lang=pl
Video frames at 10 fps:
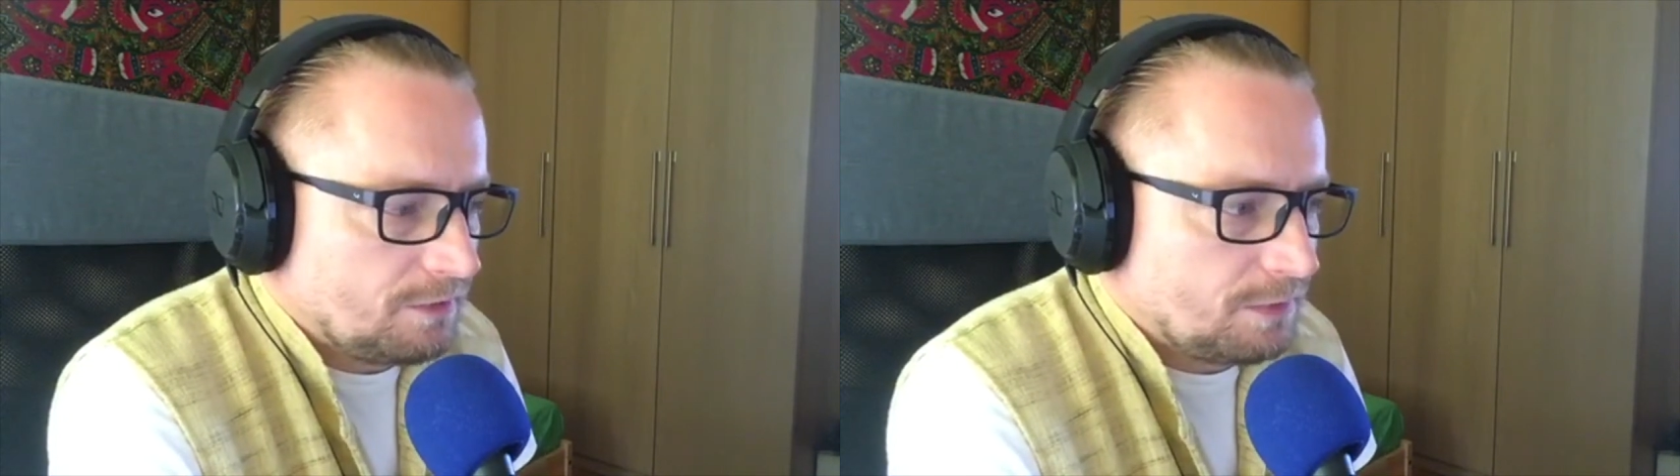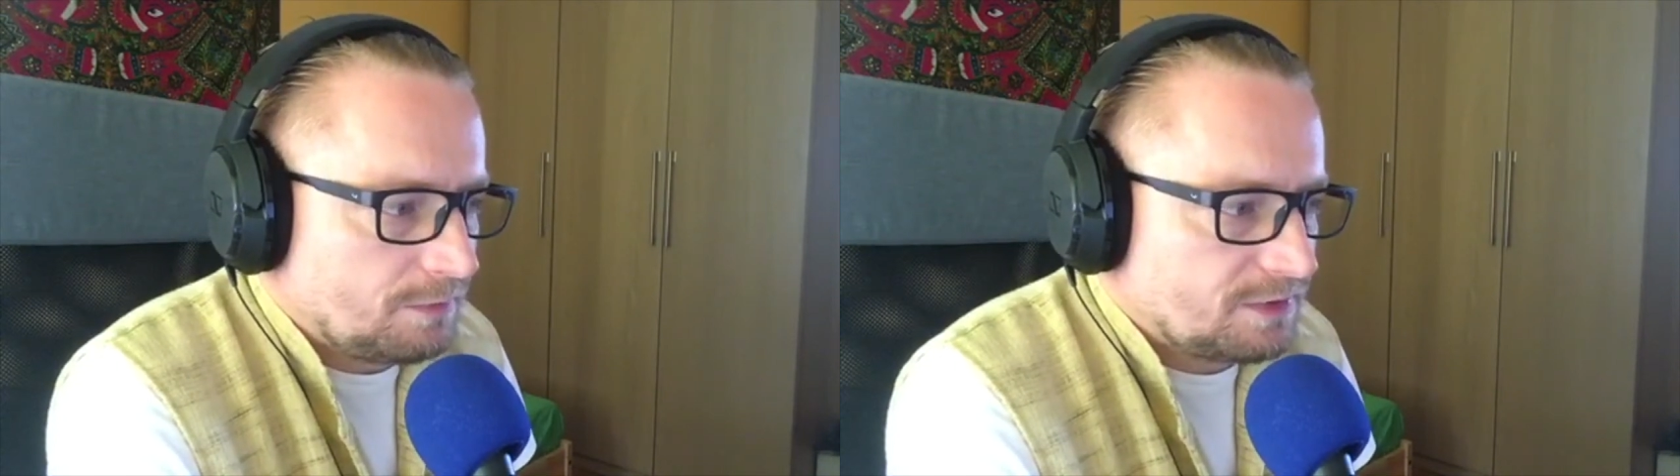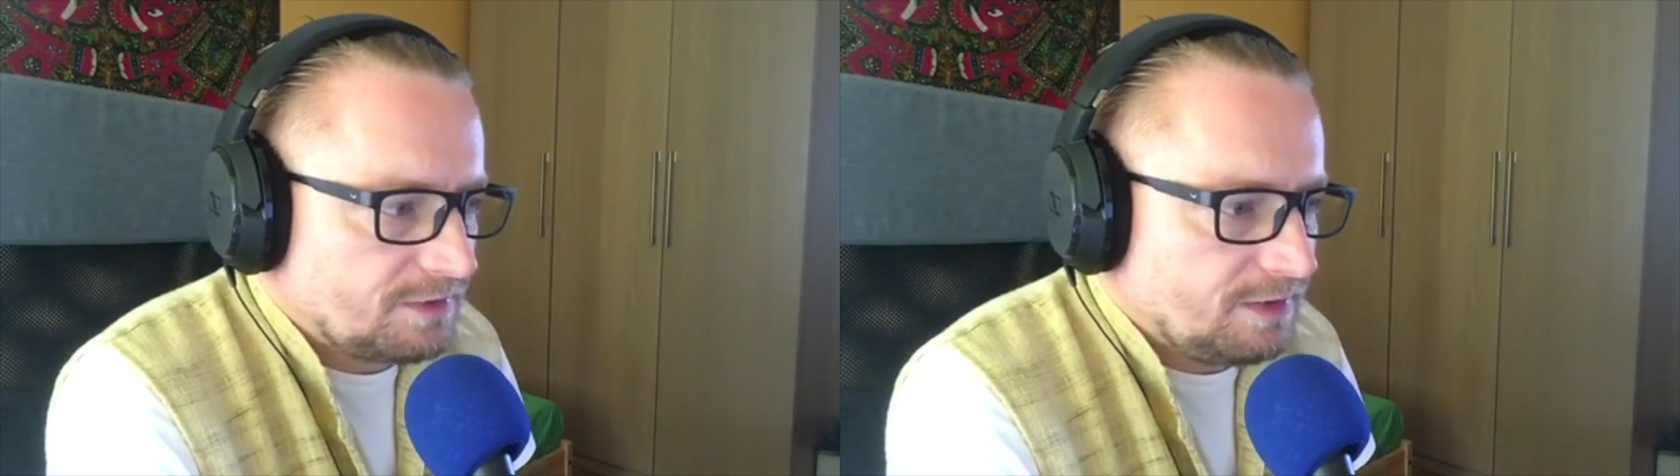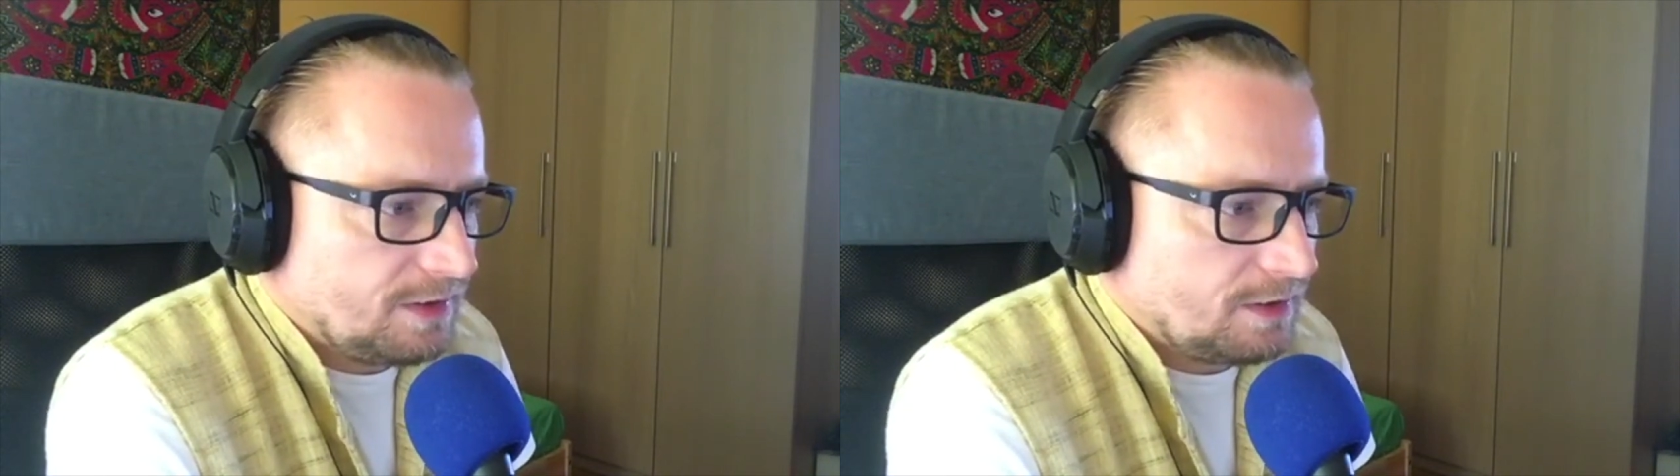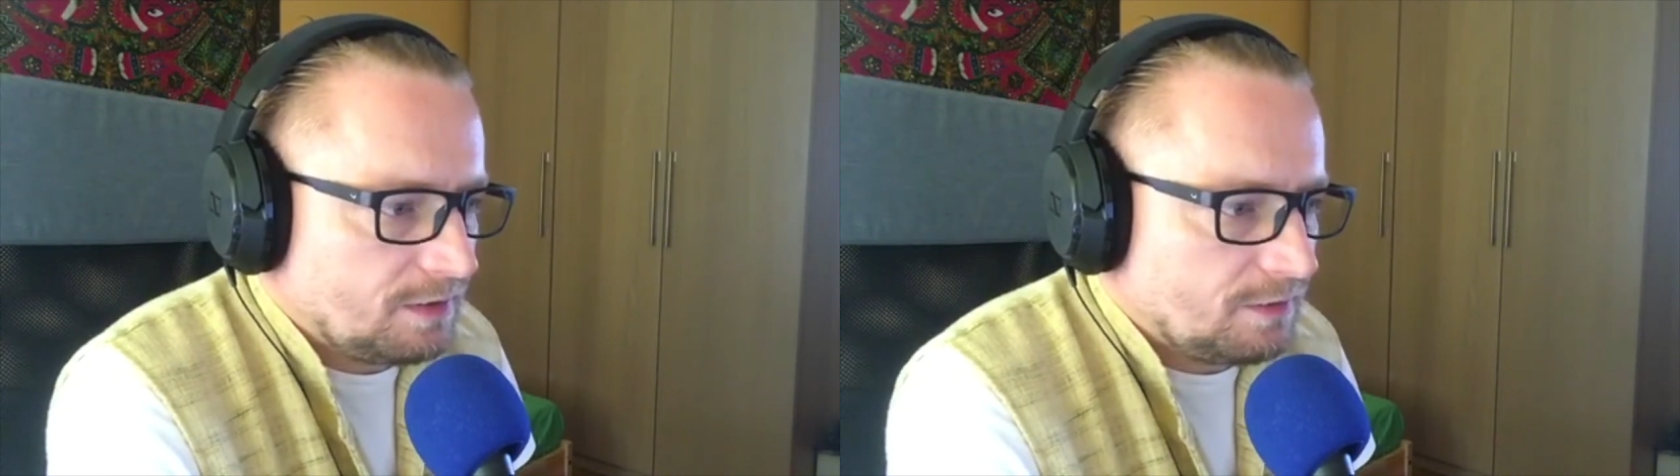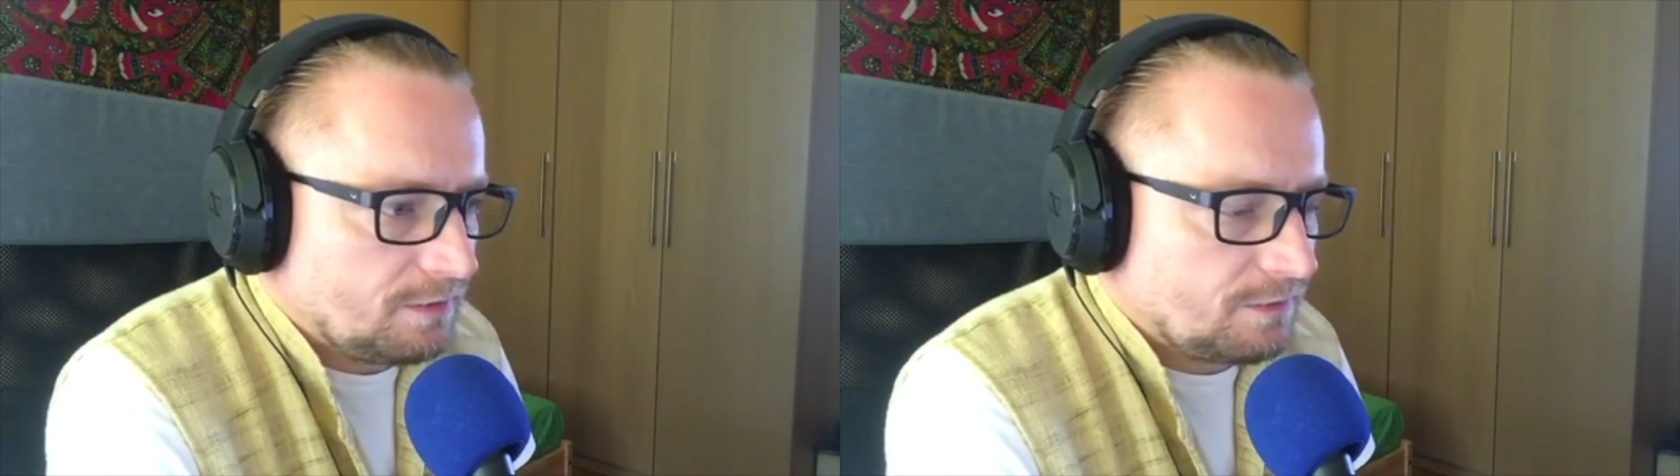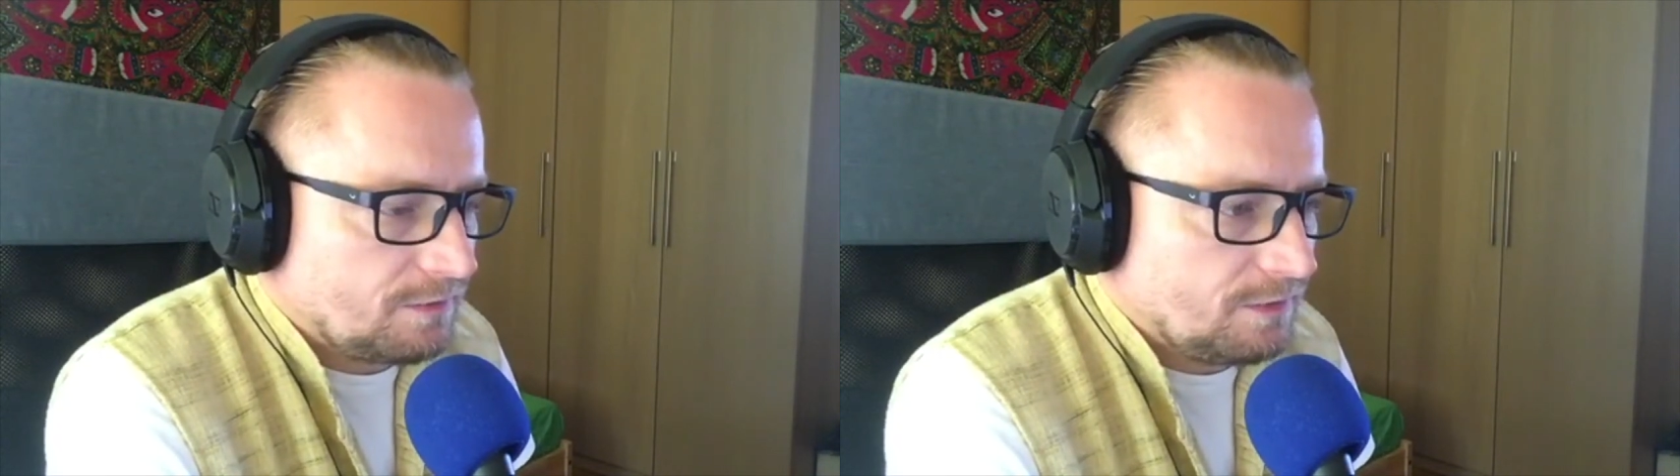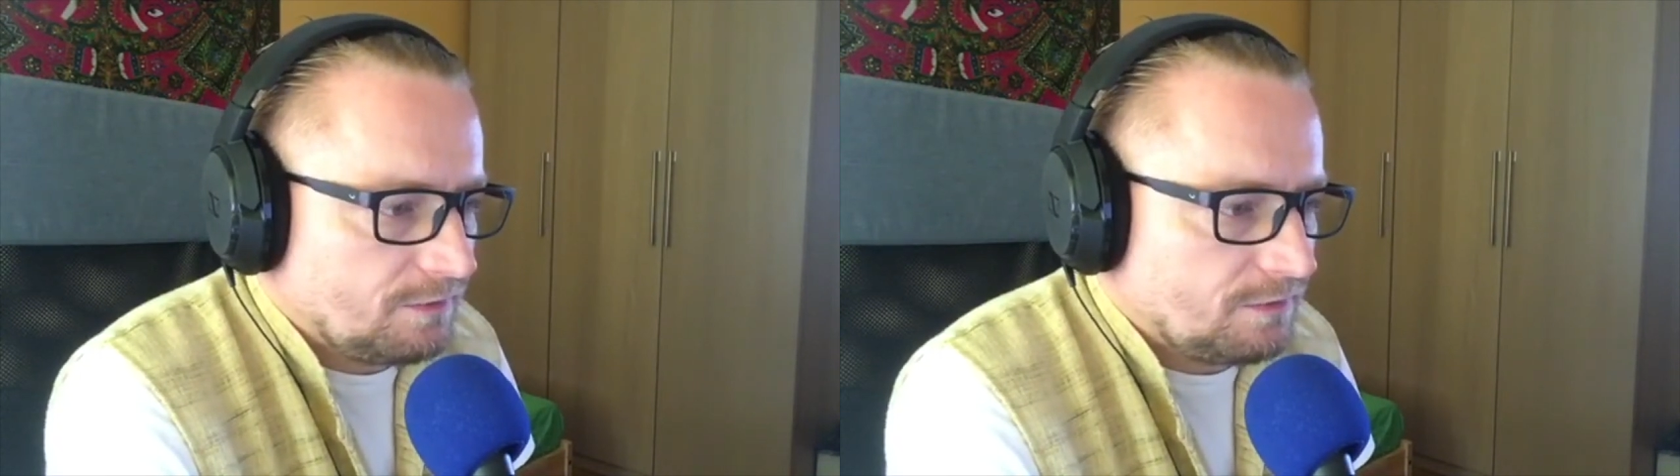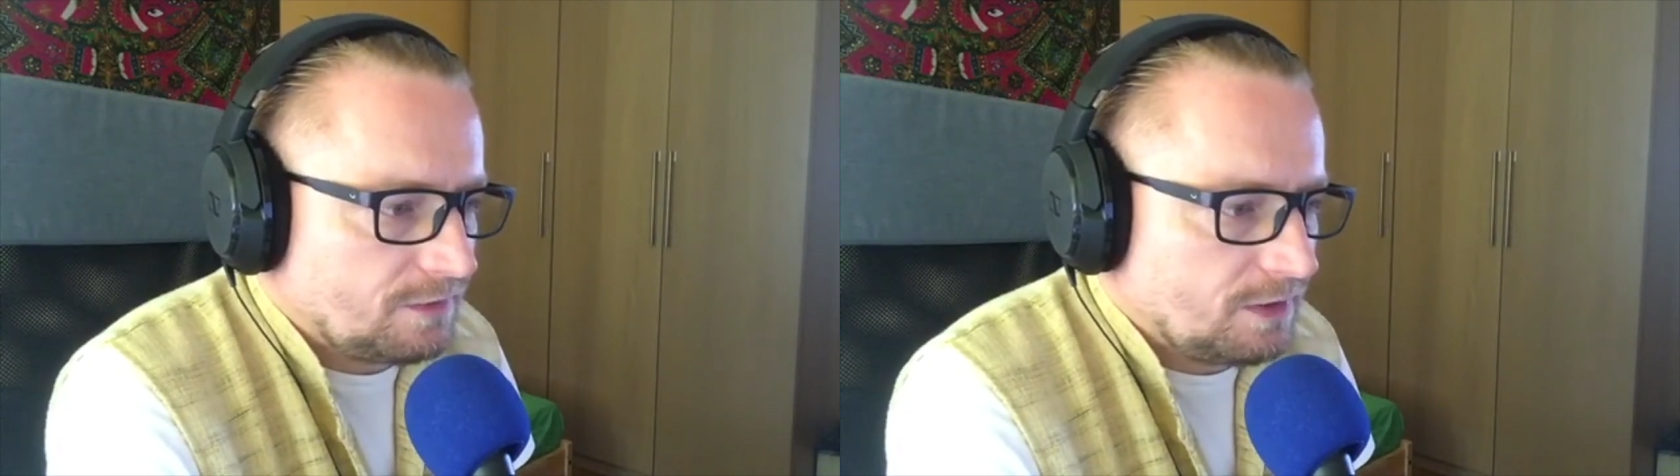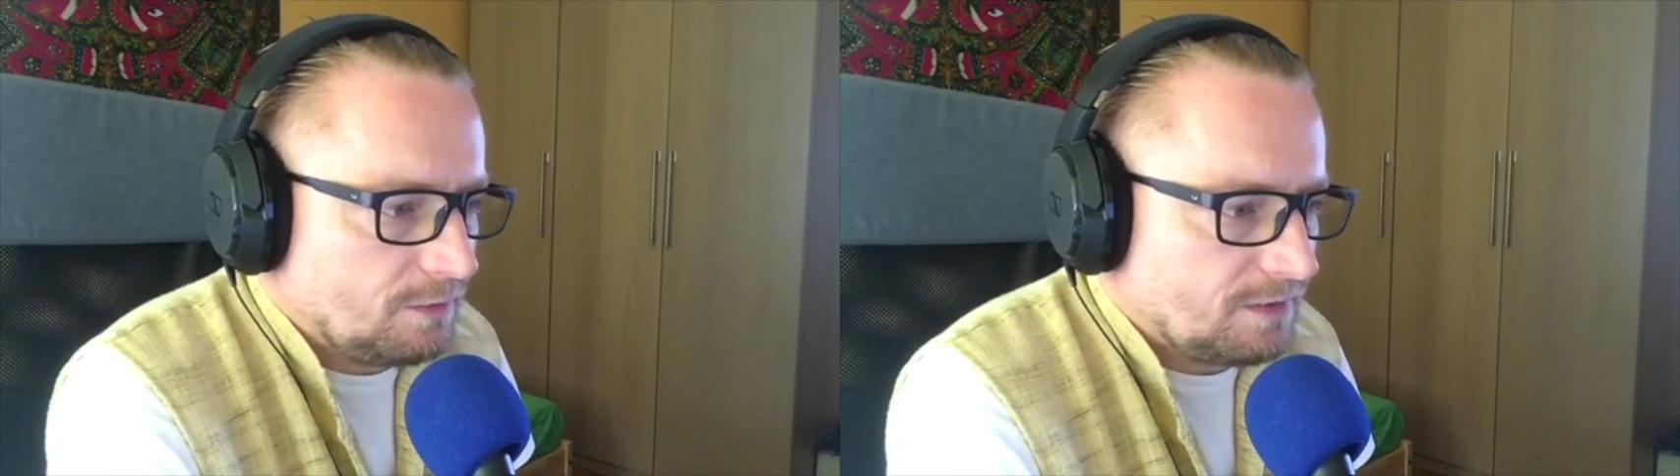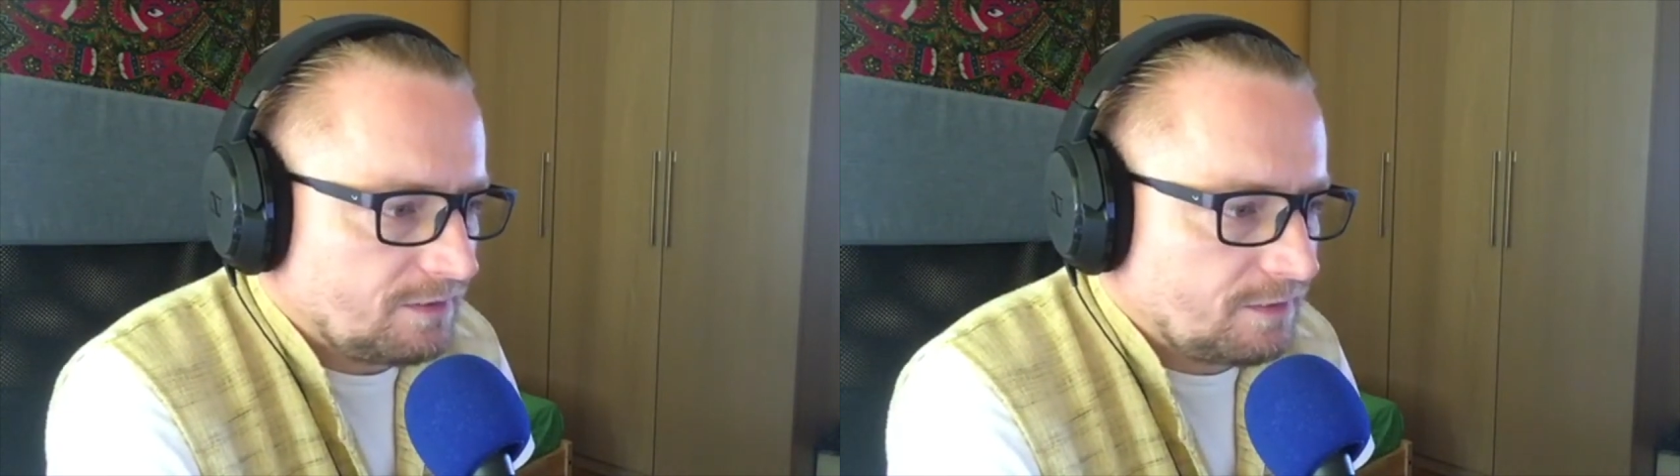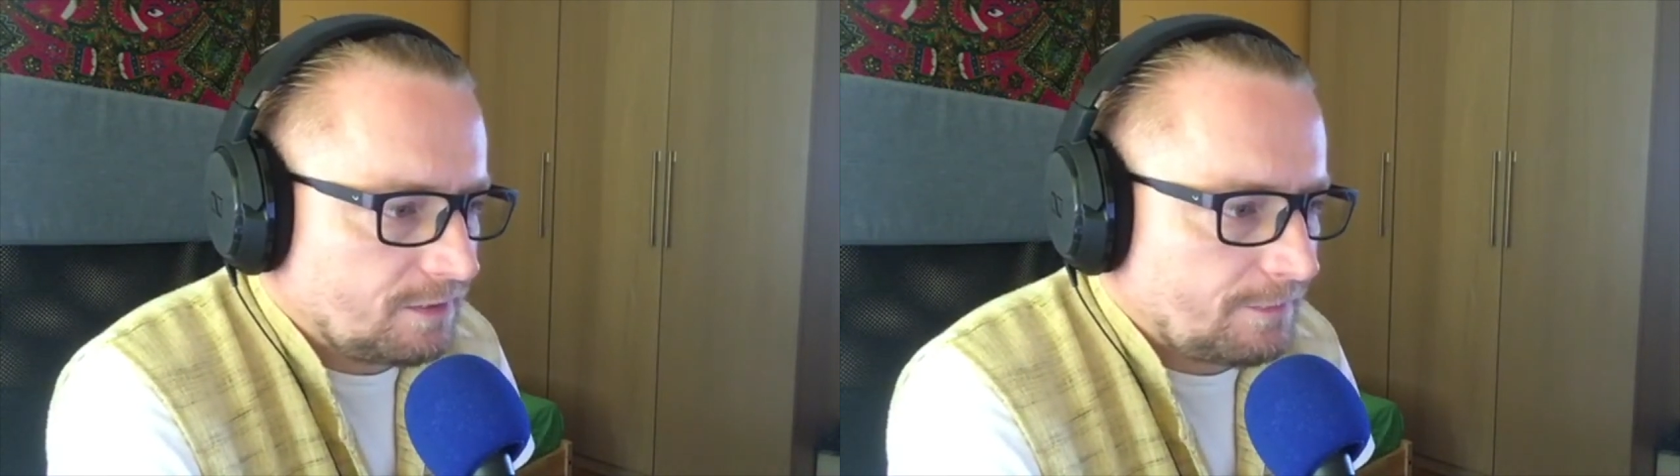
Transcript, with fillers: poprzez jej w tej łasce.